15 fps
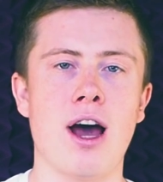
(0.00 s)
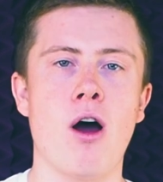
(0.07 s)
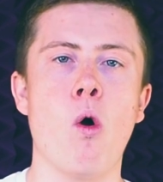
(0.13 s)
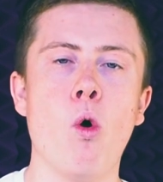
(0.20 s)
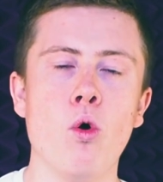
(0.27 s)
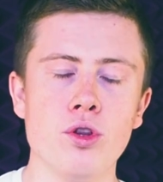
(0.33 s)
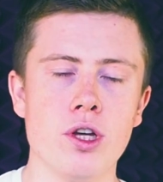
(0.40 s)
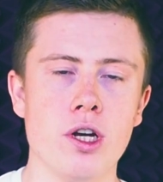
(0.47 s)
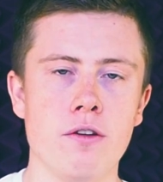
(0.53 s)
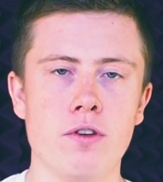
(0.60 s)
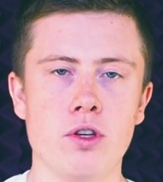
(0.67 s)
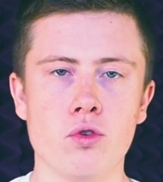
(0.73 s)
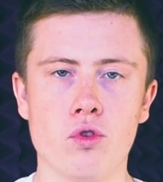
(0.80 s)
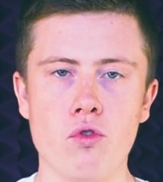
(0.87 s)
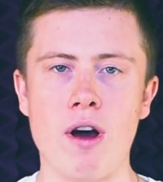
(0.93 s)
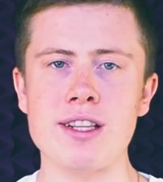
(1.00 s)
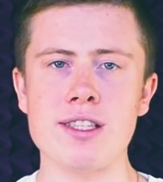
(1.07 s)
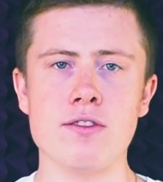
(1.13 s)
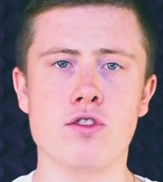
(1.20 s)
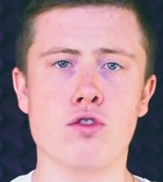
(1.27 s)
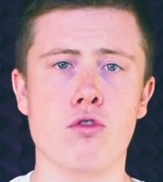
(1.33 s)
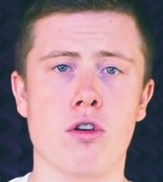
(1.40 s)
на Honor Review
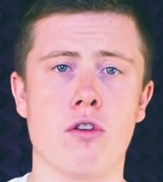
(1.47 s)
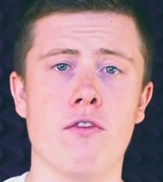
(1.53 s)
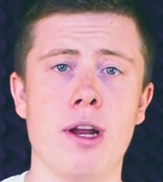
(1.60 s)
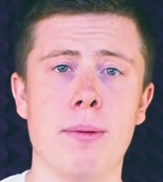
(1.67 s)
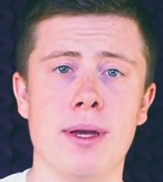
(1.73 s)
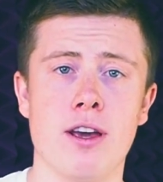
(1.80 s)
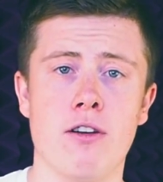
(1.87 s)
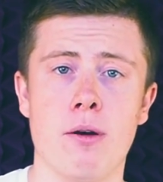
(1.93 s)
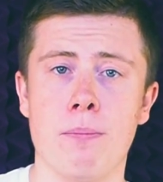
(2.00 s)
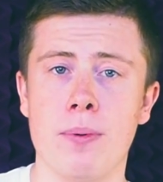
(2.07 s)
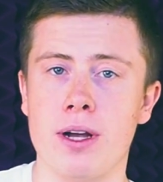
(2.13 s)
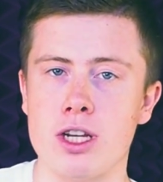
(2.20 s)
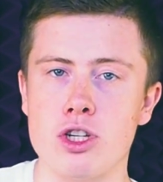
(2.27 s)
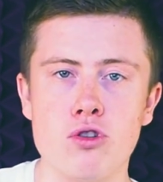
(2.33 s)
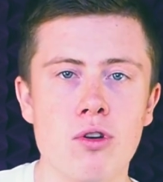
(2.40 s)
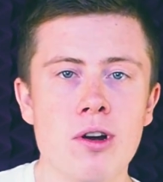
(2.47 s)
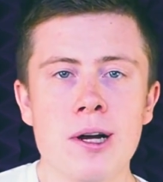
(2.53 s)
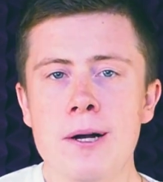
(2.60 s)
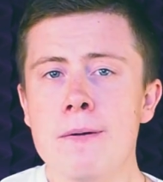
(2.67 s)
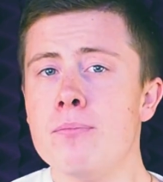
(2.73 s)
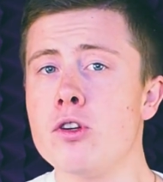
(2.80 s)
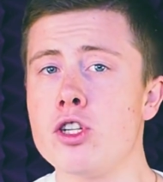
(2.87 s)
20, в скором времени вам покажу,
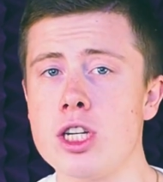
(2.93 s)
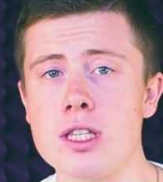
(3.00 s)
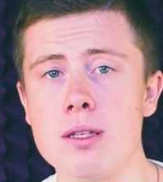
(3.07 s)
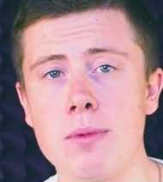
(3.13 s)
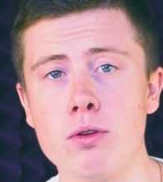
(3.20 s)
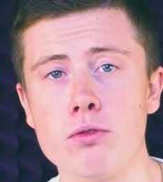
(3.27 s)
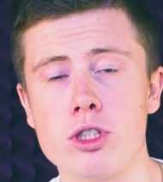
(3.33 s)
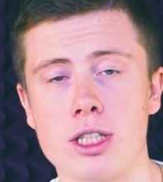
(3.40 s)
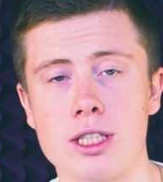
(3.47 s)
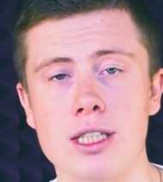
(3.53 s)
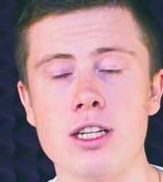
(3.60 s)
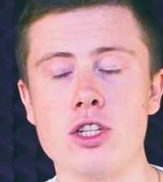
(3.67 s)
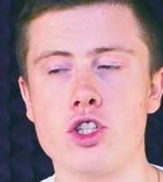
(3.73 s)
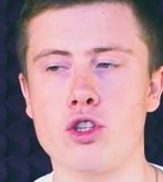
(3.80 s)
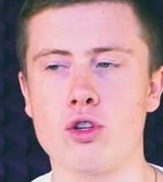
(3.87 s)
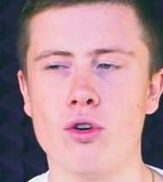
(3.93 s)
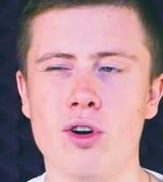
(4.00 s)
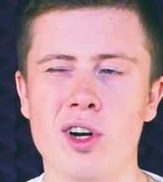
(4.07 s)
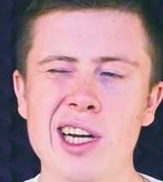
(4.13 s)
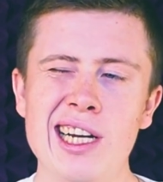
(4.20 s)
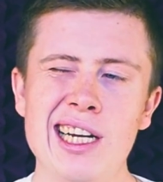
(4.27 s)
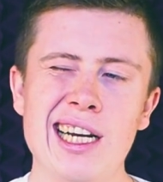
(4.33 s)
но честно могу сказать,
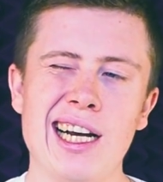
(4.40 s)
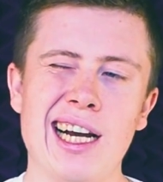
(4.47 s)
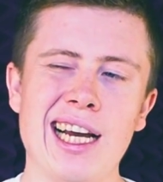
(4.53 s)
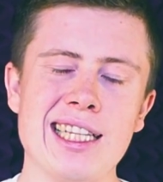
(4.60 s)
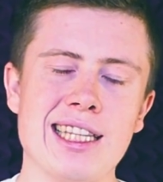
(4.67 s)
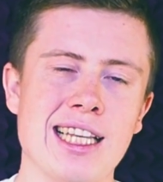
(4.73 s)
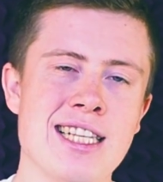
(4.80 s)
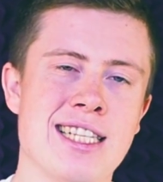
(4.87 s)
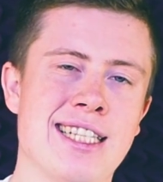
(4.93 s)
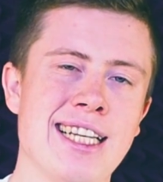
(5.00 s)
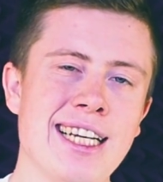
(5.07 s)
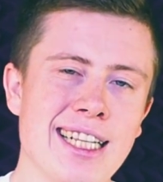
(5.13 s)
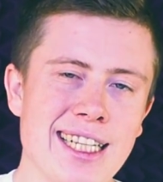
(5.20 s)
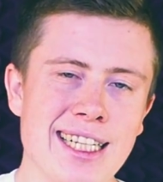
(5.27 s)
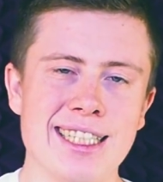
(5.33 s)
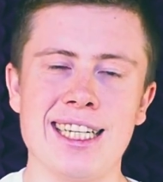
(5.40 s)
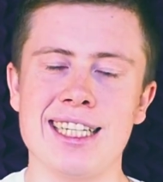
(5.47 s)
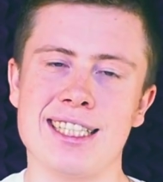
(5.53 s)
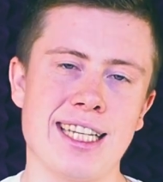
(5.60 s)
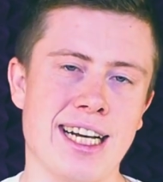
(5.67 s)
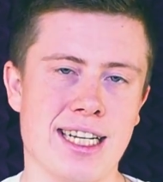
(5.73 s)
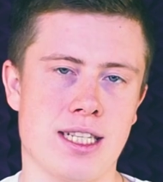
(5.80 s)
что это сделано
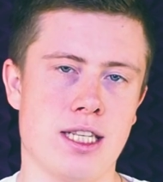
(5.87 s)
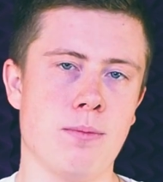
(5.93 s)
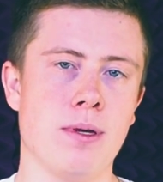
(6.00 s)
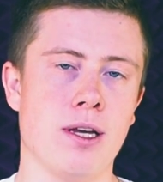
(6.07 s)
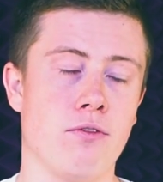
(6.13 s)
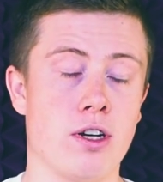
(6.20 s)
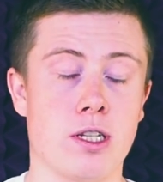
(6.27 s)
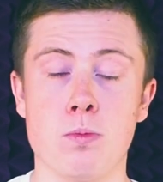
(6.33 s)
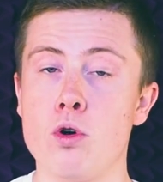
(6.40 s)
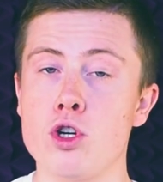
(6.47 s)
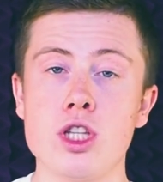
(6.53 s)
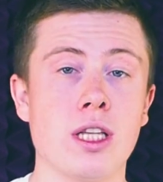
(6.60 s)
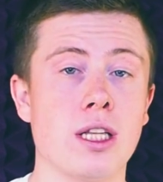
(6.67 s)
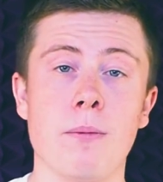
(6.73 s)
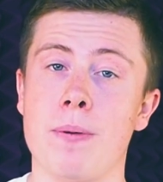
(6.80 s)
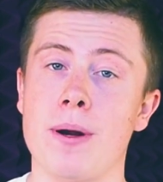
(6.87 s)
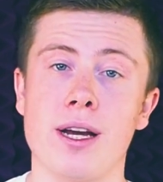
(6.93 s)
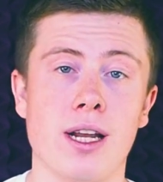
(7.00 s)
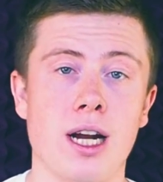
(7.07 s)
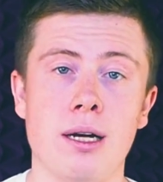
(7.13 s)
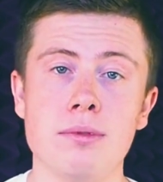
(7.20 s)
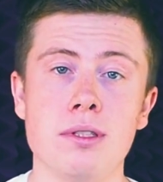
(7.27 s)
так себе. Возможно, на
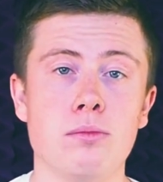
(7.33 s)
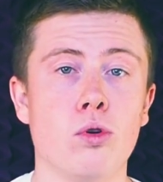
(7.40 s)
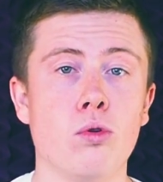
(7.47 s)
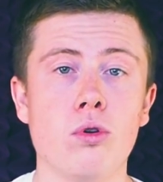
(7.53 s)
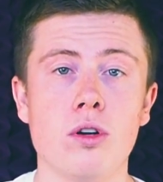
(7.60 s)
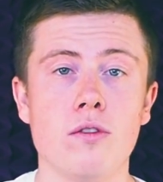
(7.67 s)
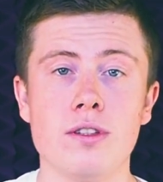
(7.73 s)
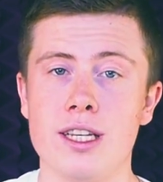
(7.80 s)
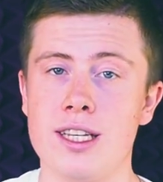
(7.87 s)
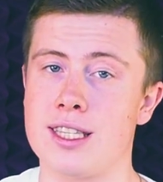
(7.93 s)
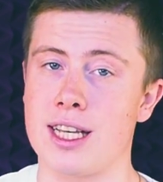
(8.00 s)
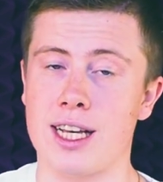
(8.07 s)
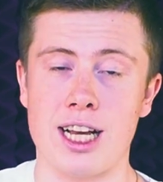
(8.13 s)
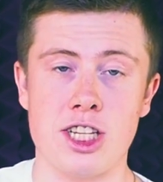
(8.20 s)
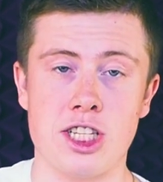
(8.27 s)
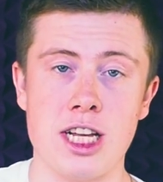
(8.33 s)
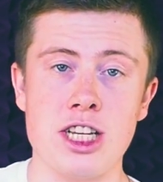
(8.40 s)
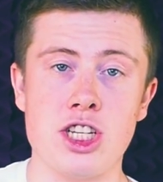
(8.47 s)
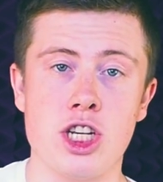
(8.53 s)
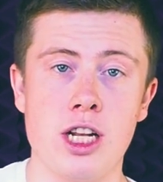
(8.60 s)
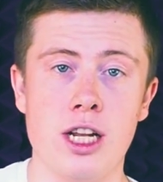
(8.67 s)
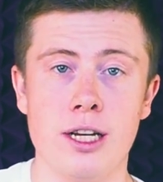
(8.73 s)
программном уровне
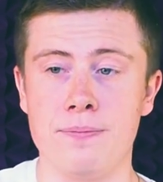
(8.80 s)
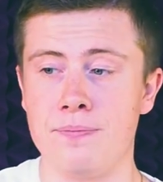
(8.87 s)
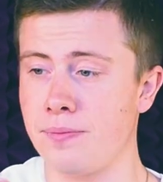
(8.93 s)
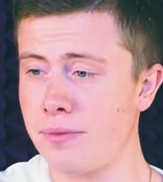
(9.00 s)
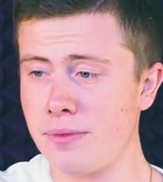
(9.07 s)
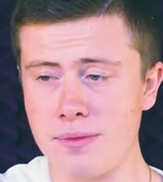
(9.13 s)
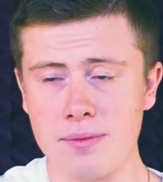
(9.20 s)
закосячили